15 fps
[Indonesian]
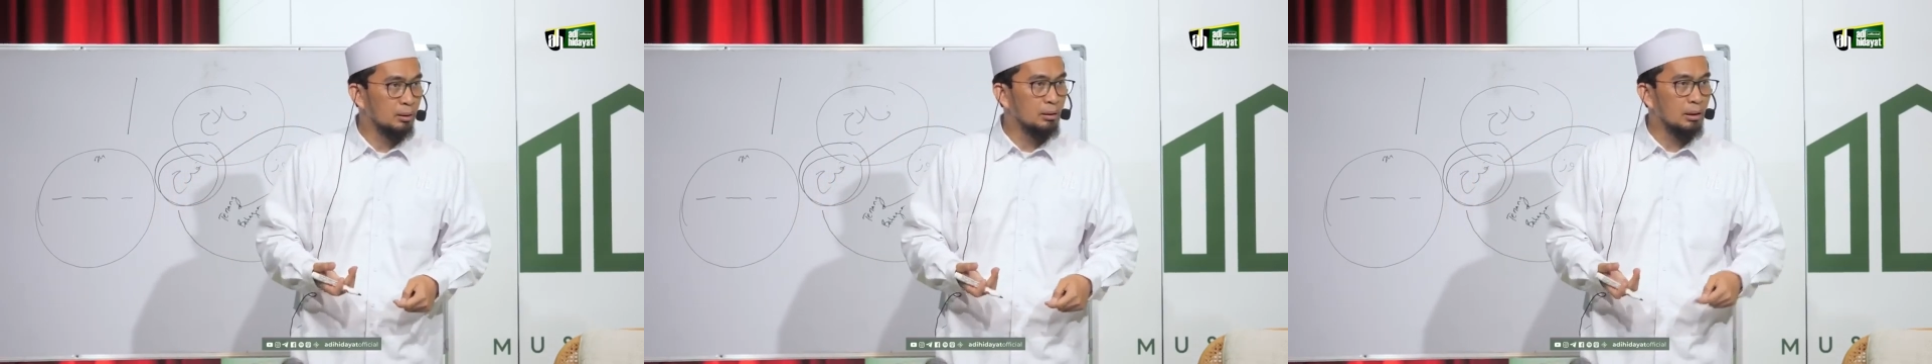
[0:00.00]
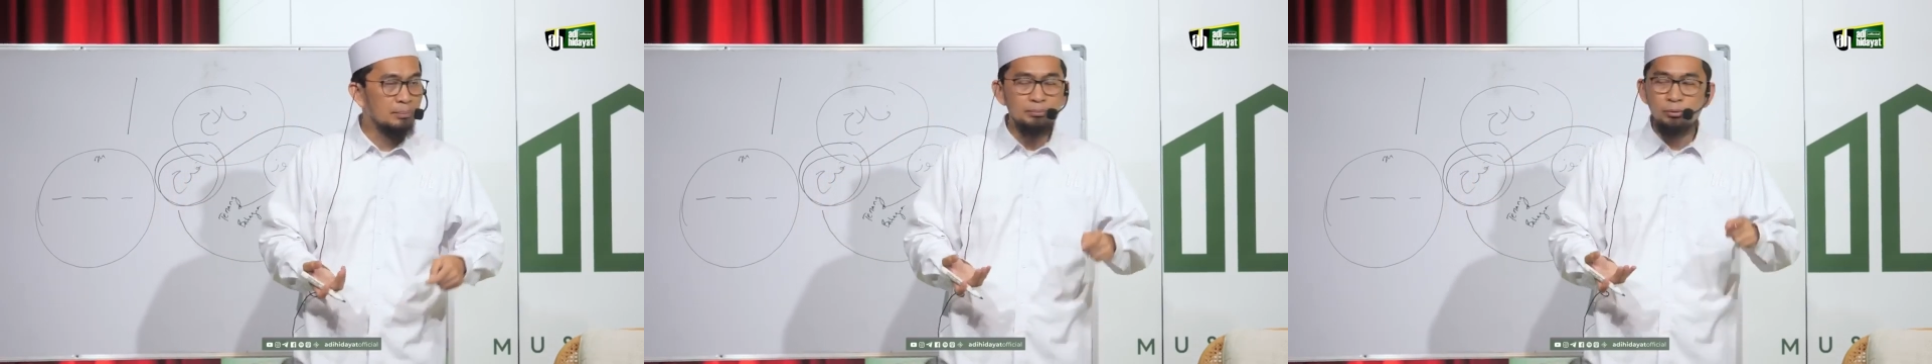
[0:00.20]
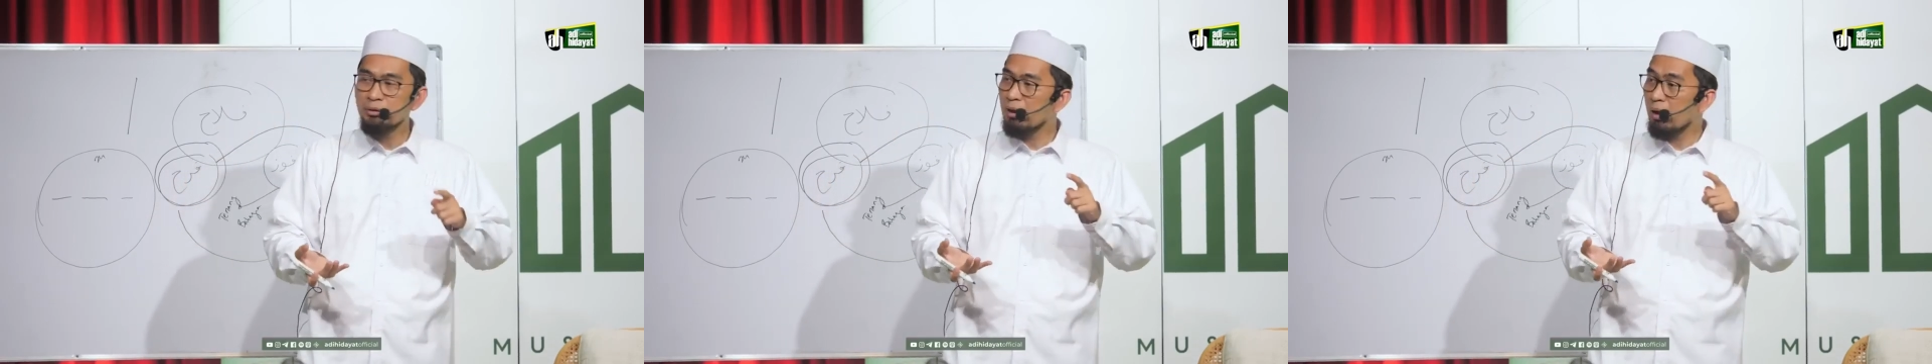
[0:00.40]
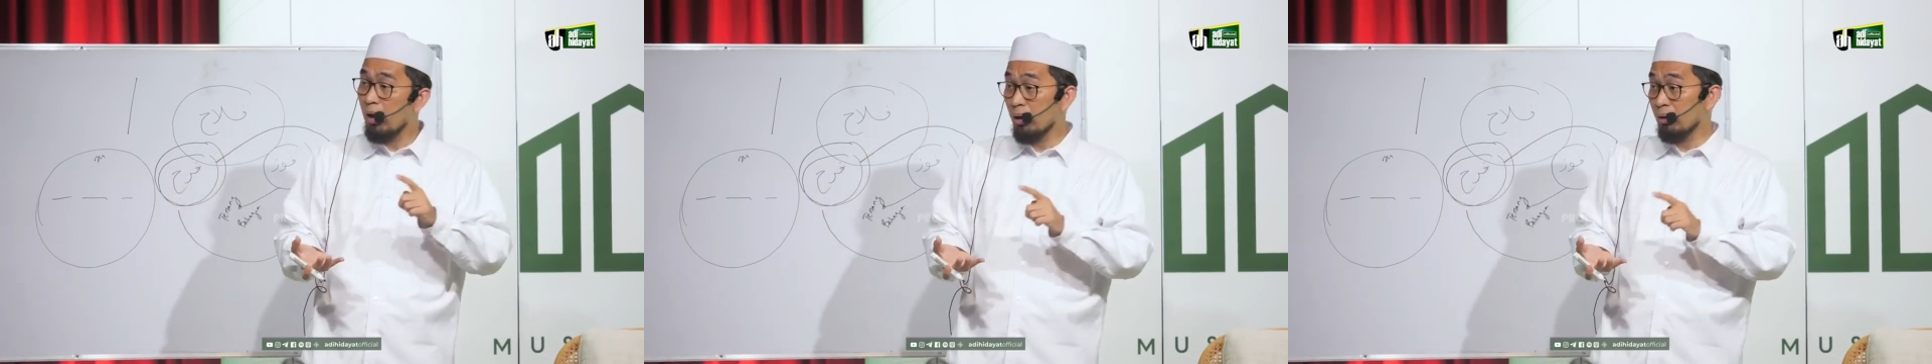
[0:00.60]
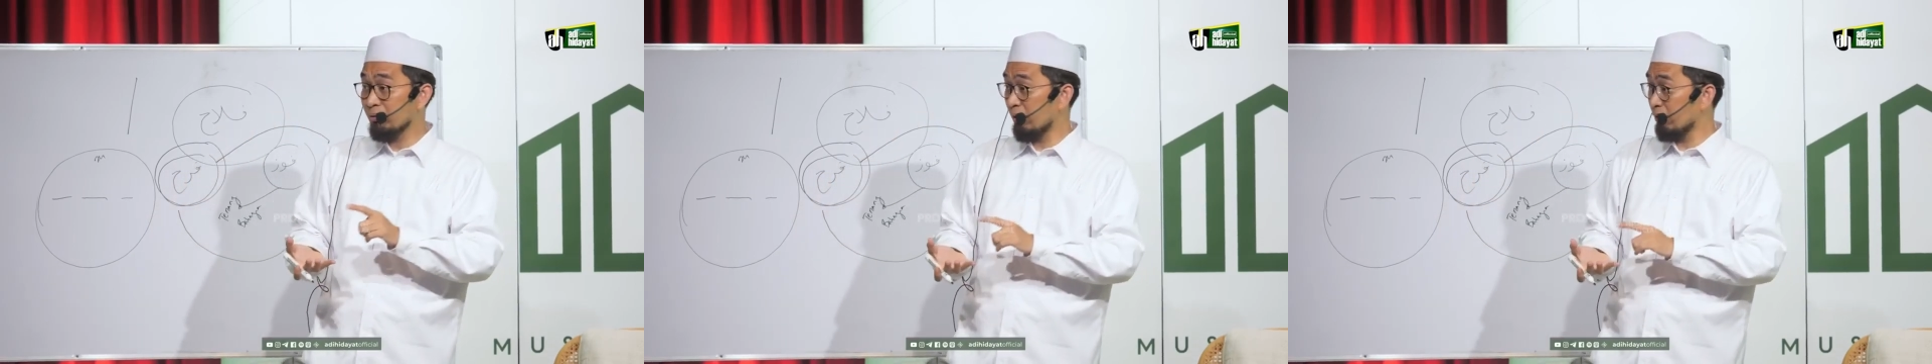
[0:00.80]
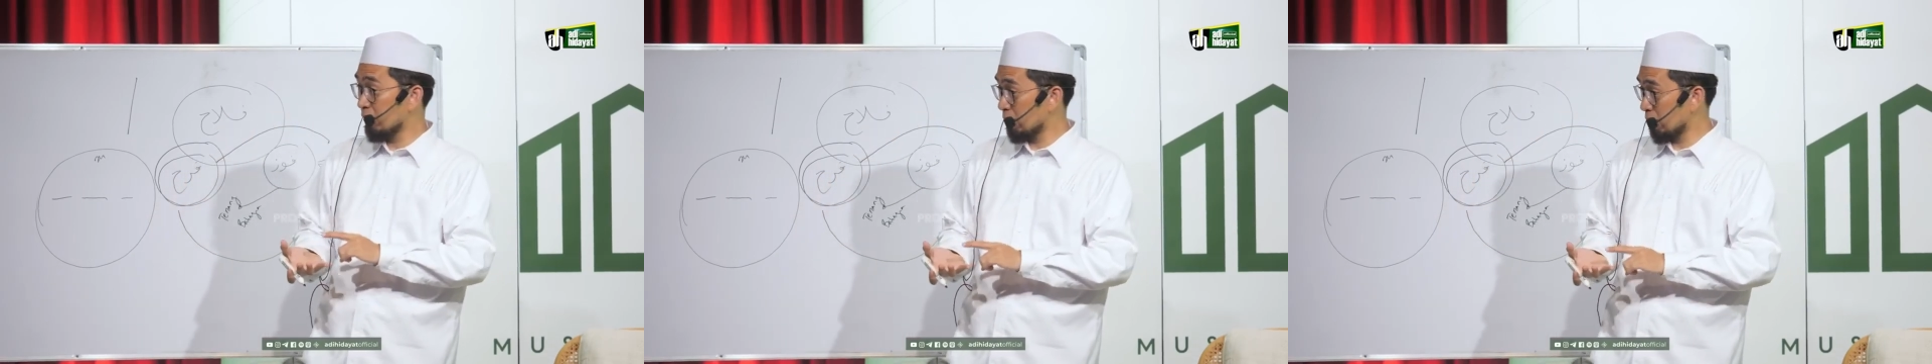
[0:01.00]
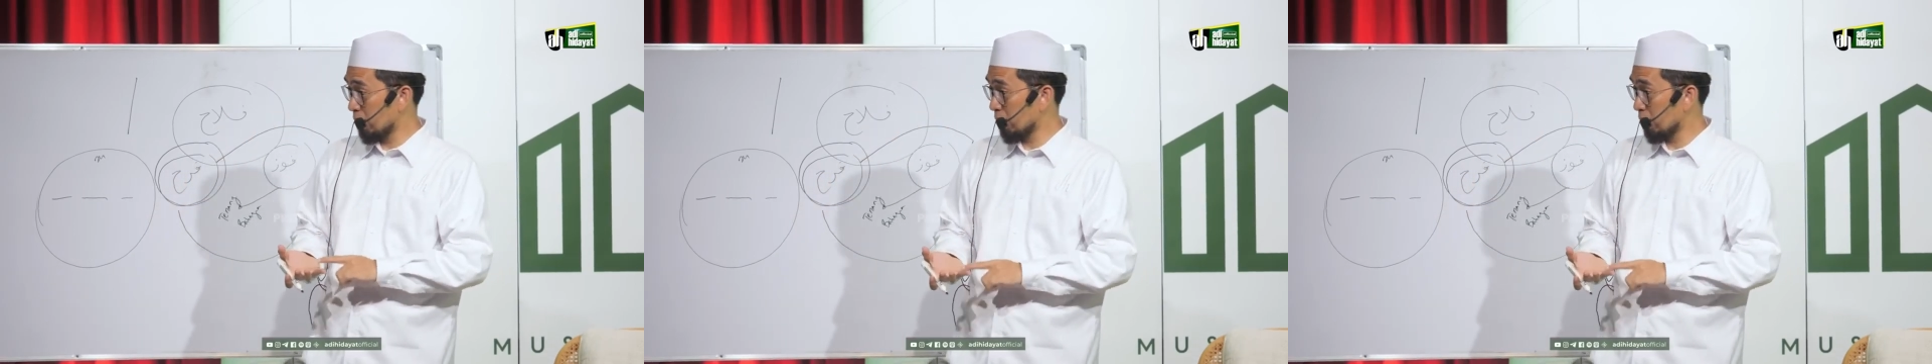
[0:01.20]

Yang punya akses